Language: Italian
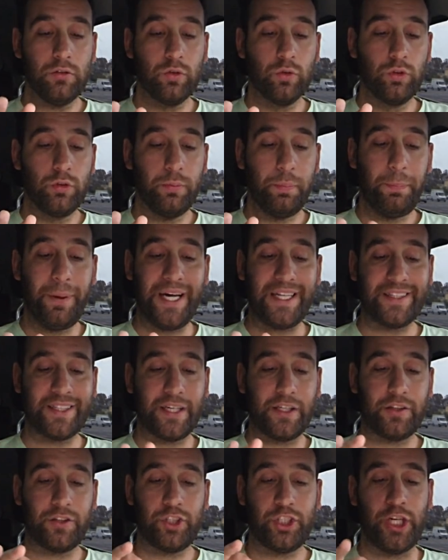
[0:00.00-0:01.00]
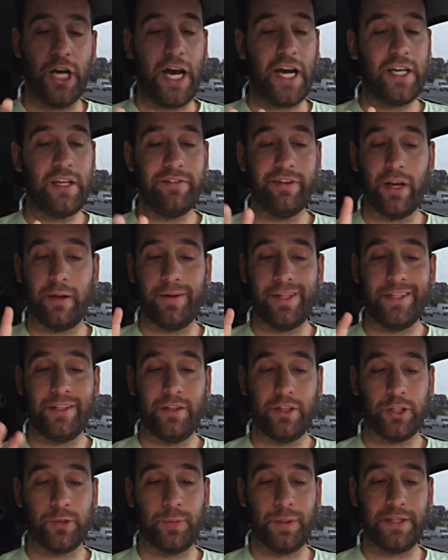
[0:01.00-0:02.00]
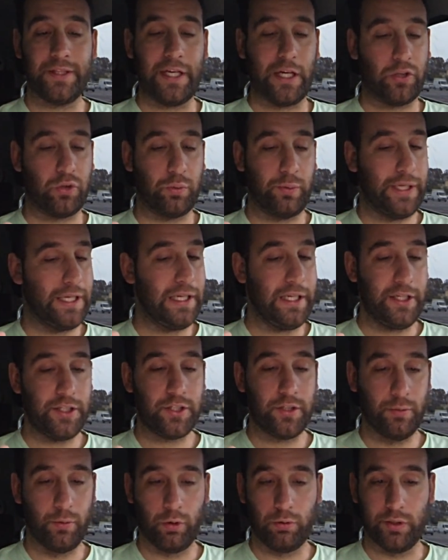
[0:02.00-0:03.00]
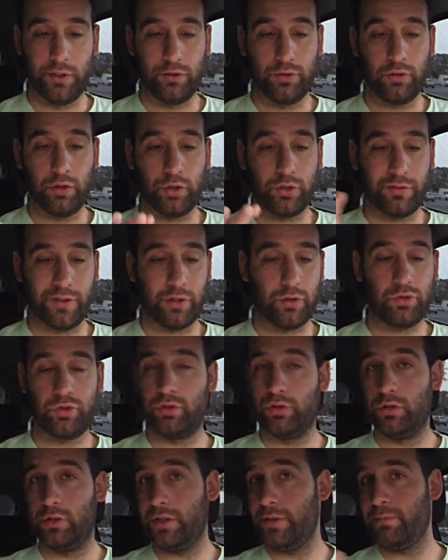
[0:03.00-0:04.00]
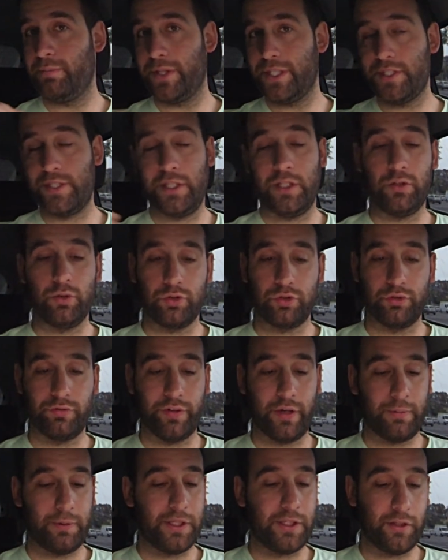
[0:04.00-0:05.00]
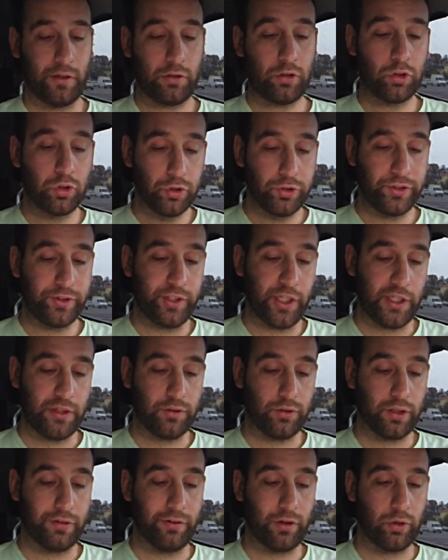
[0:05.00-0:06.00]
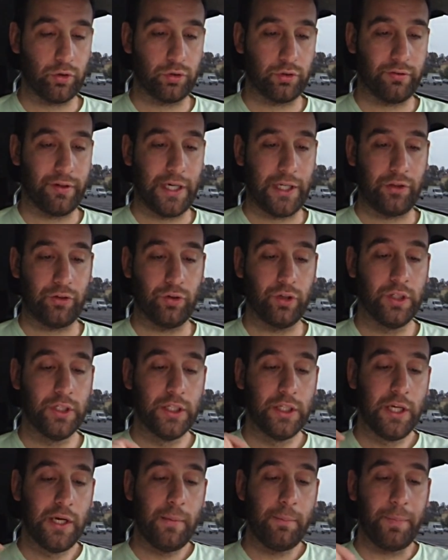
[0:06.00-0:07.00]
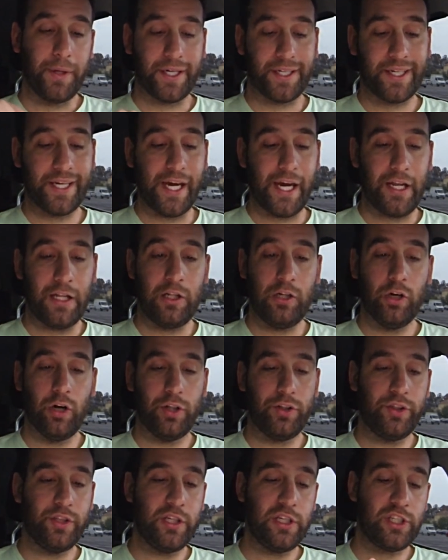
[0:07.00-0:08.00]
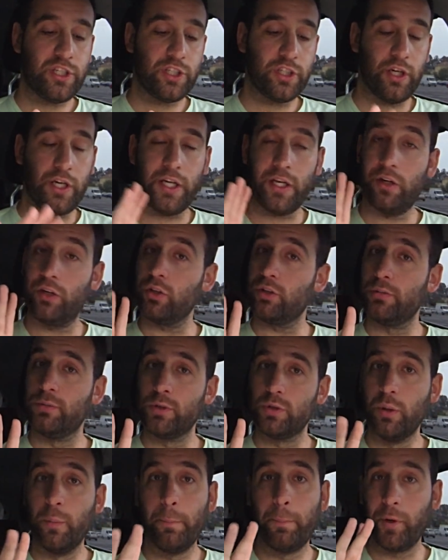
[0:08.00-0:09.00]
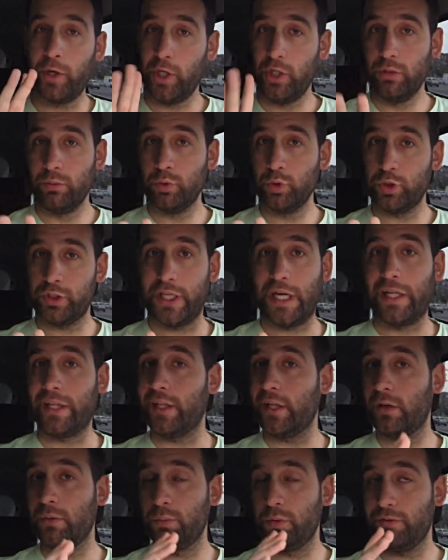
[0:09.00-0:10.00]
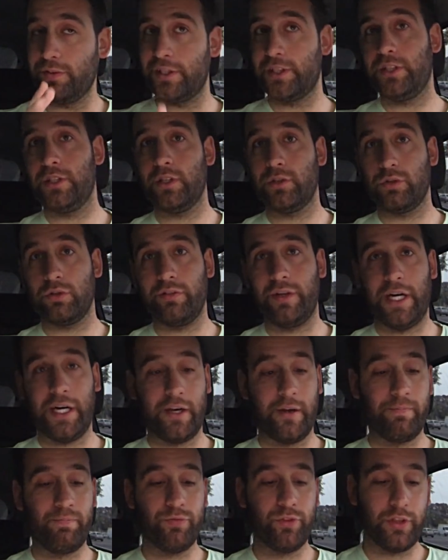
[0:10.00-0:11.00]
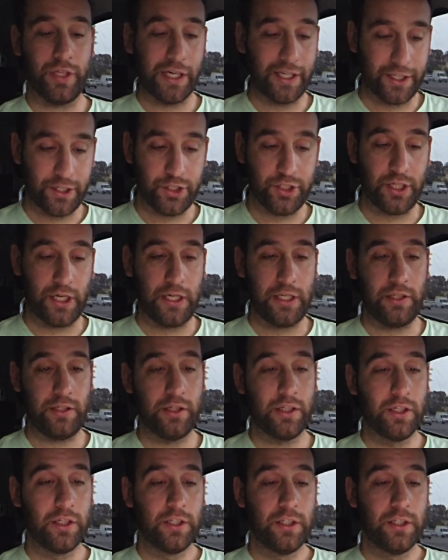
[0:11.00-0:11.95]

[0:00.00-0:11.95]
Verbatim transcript: un Patrat Shiny veramente inaspettato, bellissimo. Quando l'ho trovato sono impazzito, sono veramente contento di averlo trovato. Perché gli Oddish erano comunque un pochino bustati, erano più facili da trovare, anche Shiny.